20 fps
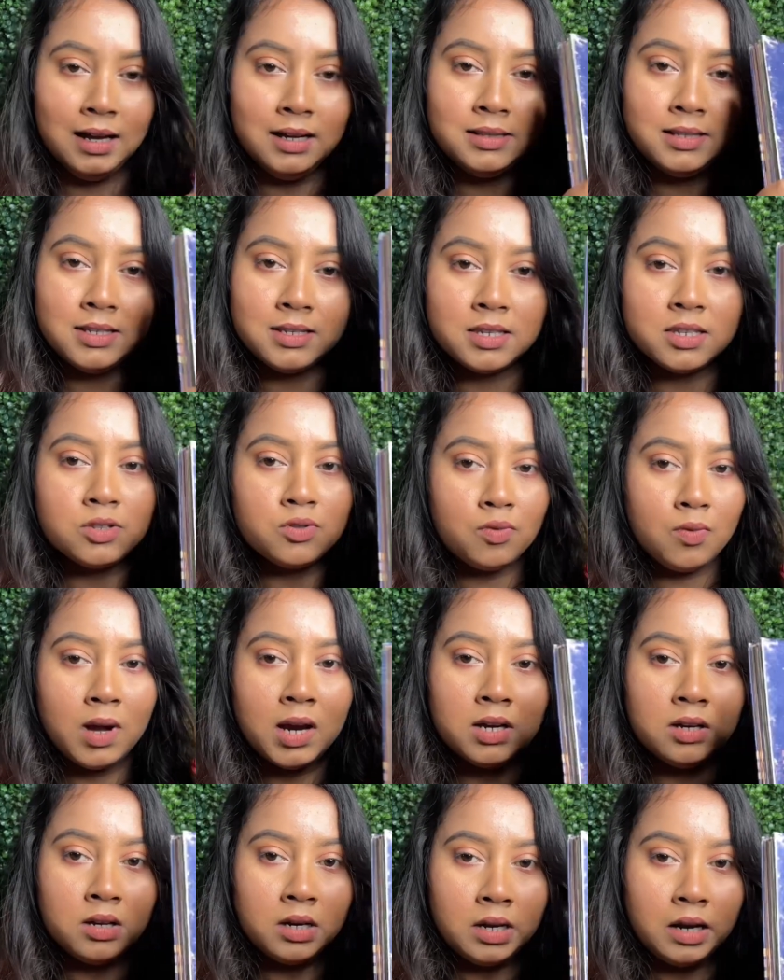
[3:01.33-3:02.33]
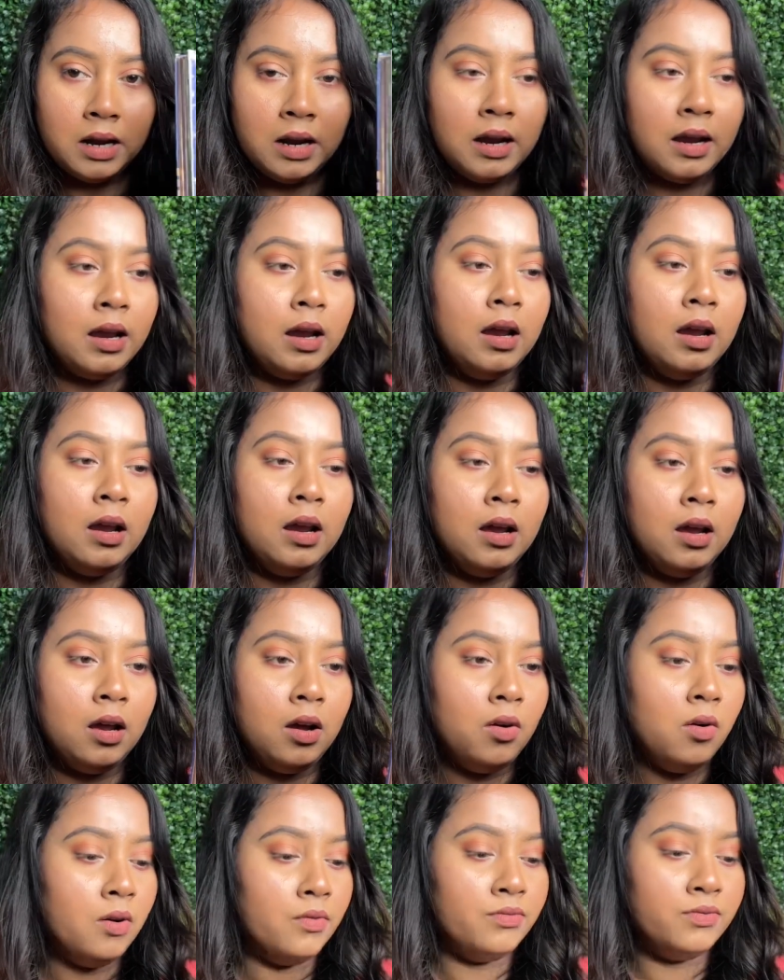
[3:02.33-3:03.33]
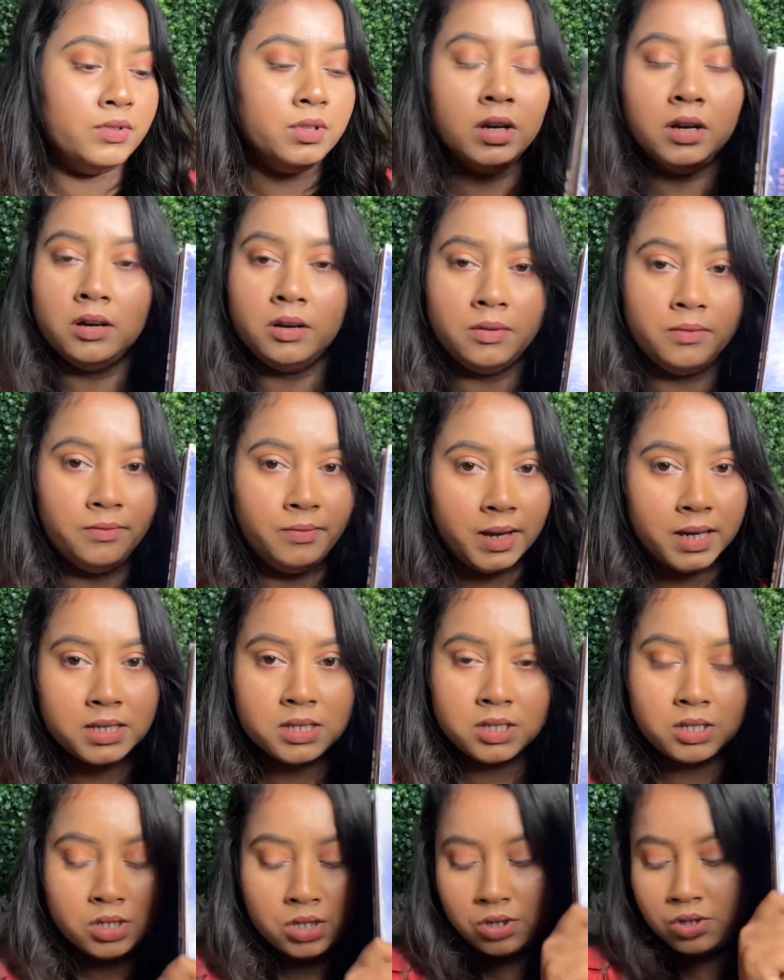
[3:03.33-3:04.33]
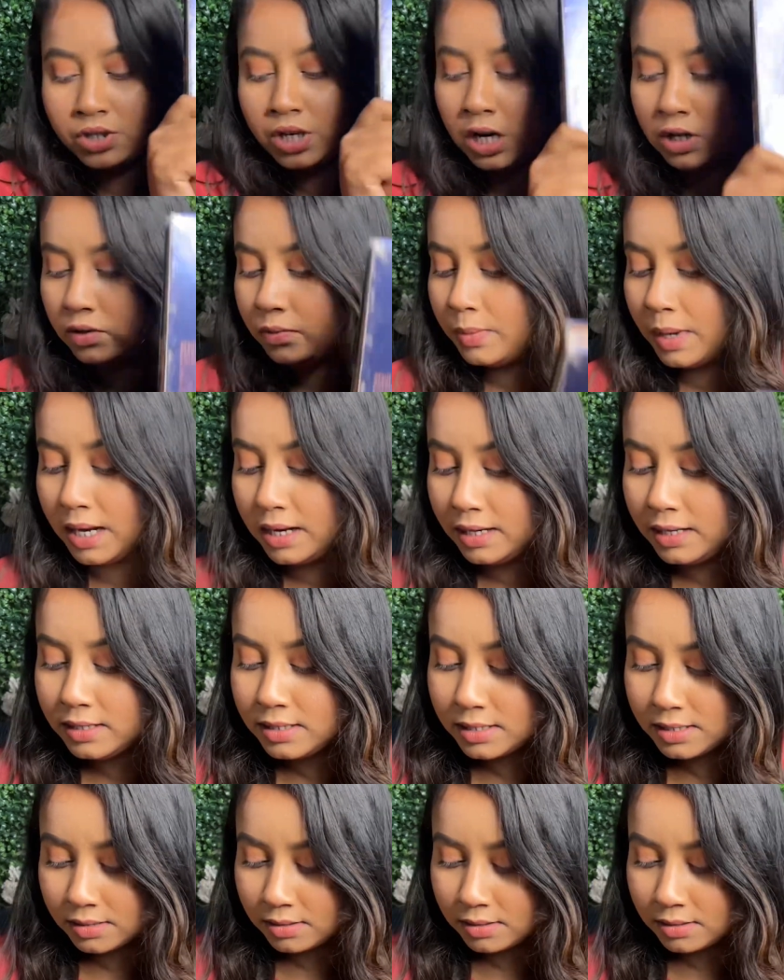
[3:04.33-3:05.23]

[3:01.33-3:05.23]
দিস ইজ ওয়ান অফ দ্য বেস্ট শ্যাডো প্যালেট